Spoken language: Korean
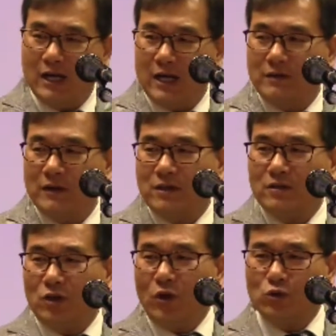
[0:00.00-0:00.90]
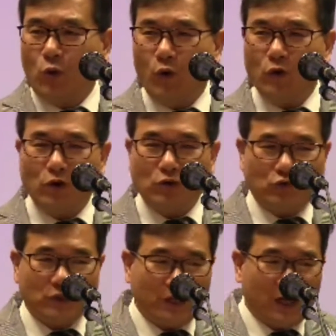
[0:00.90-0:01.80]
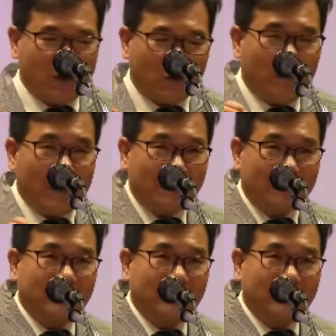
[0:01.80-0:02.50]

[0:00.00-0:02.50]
하나님께서는 더 좋은 거를 주실라고 막